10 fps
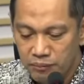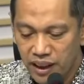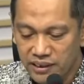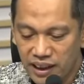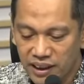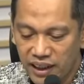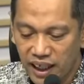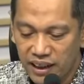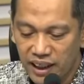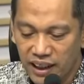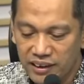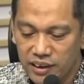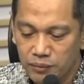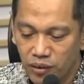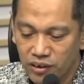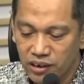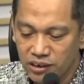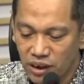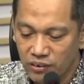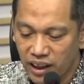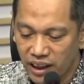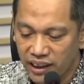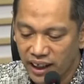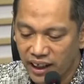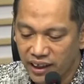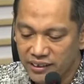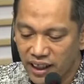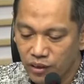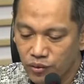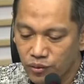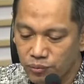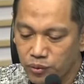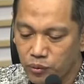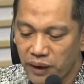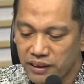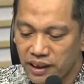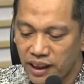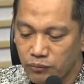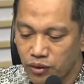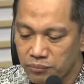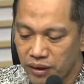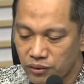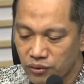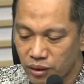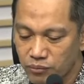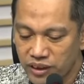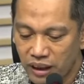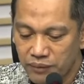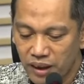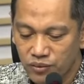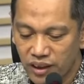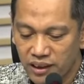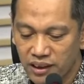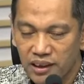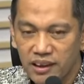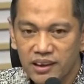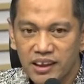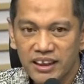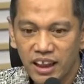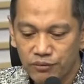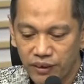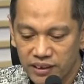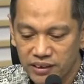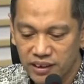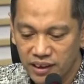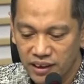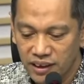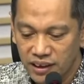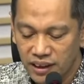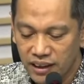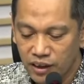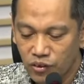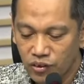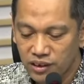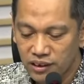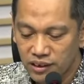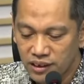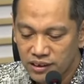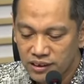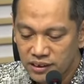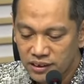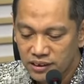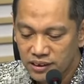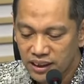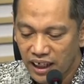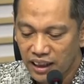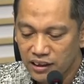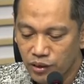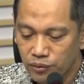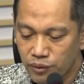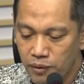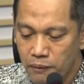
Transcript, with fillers: Berdasarkan anggaran tersebut, saudara Ir e selaku Bupati Labuan Batu kemudian melakukan intervensi dan ikut secara aktif